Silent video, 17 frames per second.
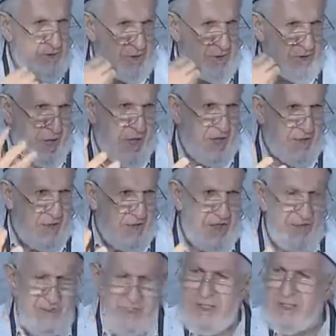o da
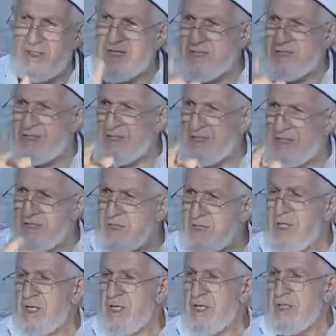dahilerden. ikisini
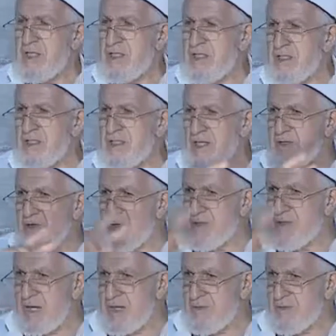İran'a
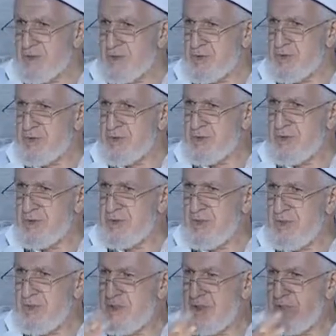göndermiş.
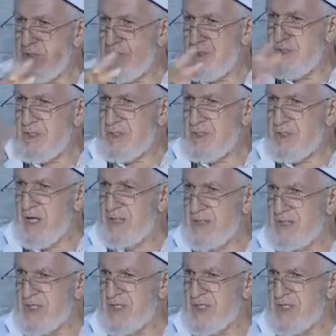İran